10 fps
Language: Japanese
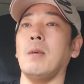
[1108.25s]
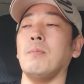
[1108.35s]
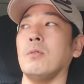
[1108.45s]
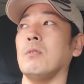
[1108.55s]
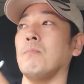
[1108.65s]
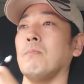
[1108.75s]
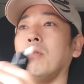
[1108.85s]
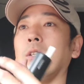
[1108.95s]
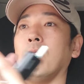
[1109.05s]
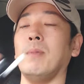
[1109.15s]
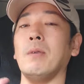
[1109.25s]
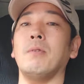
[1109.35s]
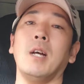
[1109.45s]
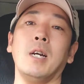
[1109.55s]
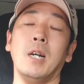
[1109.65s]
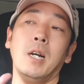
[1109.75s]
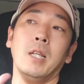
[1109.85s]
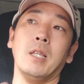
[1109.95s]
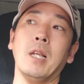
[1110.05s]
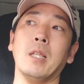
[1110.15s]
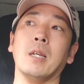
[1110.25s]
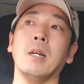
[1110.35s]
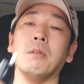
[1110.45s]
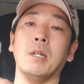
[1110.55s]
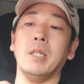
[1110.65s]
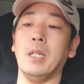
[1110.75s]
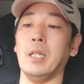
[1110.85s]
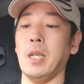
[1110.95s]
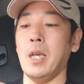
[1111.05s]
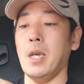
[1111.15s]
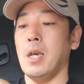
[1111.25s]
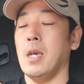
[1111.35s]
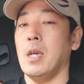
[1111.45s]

だいぶあのマフラーがあったかくなってきて、